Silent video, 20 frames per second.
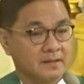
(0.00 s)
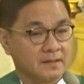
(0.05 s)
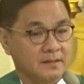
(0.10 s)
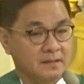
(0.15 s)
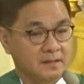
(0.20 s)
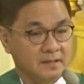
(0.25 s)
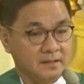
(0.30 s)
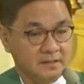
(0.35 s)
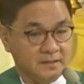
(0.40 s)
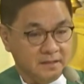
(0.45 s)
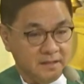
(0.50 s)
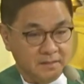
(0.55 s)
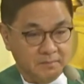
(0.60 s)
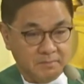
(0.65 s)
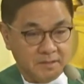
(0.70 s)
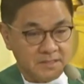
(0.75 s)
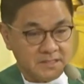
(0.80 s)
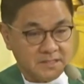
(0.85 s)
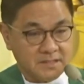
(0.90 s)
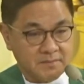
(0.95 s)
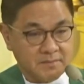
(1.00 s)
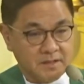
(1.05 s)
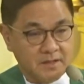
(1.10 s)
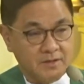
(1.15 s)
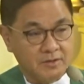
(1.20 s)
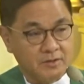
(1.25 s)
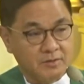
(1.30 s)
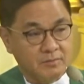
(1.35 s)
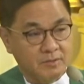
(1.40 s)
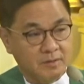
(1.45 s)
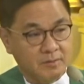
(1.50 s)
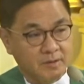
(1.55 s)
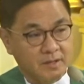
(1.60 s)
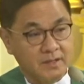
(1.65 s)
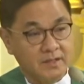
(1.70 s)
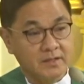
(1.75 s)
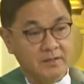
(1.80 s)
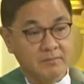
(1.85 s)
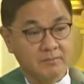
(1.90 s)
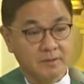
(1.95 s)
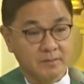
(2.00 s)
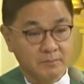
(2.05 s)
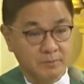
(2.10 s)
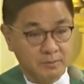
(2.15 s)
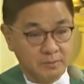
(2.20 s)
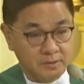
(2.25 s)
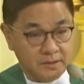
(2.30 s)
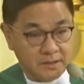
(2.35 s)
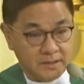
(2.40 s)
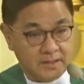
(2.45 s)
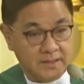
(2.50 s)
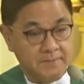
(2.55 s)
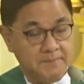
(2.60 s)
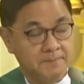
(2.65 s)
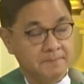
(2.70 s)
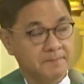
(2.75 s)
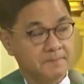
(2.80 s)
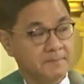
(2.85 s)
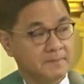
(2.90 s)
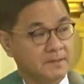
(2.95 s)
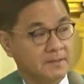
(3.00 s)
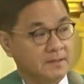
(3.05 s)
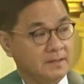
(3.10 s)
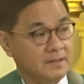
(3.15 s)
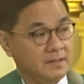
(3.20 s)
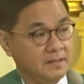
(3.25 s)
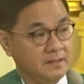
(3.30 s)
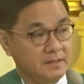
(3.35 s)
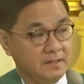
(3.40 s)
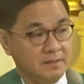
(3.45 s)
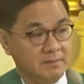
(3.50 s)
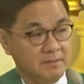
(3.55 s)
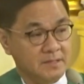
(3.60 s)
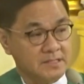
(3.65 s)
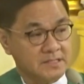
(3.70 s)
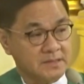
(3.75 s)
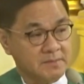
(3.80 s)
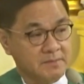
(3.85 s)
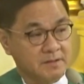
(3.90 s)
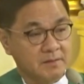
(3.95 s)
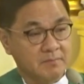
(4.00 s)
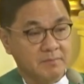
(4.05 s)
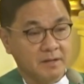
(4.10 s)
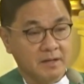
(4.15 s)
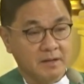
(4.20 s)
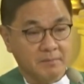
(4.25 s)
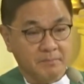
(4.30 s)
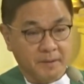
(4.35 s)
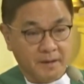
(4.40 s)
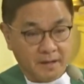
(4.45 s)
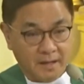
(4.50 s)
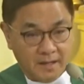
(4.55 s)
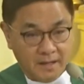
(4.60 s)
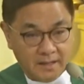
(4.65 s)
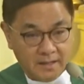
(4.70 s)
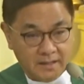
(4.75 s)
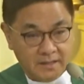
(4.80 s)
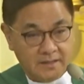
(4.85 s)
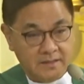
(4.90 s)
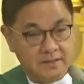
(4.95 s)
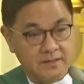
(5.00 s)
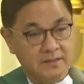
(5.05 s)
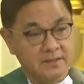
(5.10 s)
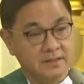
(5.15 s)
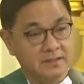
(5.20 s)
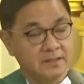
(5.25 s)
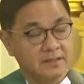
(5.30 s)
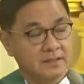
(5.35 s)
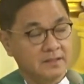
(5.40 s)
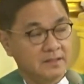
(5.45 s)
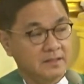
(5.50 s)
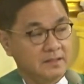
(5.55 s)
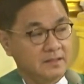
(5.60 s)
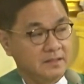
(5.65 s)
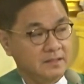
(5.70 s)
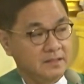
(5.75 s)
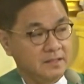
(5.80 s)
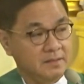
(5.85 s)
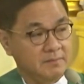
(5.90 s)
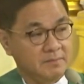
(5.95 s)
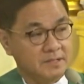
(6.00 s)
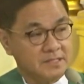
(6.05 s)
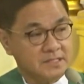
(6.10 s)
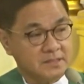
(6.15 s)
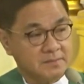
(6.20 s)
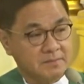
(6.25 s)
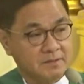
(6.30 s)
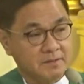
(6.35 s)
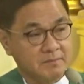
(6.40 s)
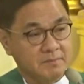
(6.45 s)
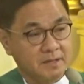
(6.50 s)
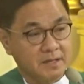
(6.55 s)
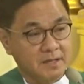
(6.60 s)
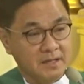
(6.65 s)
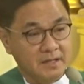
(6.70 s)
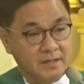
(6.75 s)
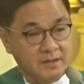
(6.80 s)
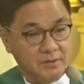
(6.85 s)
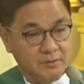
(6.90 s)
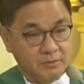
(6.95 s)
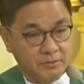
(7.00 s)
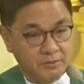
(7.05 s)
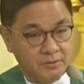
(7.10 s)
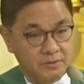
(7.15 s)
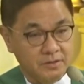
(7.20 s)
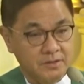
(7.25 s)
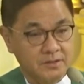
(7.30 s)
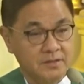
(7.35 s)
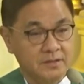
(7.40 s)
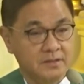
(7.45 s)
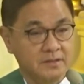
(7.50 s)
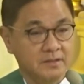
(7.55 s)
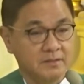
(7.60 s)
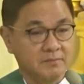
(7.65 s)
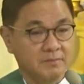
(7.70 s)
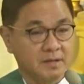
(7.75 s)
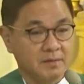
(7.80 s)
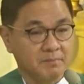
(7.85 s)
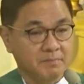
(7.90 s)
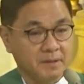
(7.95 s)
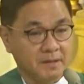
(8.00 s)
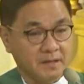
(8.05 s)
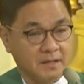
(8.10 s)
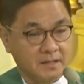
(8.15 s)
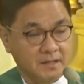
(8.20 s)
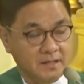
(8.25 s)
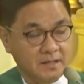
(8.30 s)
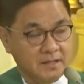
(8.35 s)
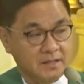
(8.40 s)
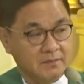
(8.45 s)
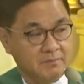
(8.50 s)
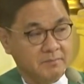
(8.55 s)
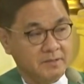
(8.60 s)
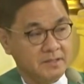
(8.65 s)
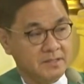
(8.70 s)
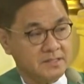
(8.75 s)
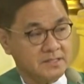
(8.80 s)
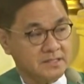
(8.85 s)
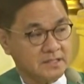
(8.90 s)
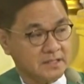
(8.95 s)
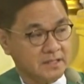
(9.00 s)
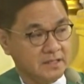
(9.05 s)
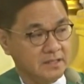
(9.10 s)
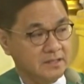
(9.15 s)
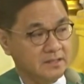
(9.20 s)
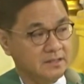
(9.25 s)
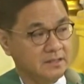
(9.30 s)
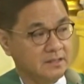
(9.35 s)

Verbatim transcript: Na hindi masamang gumawa ng mabuti, hindi masamang magpakain, hindi masamang maglingkod, magpagaling na may sakit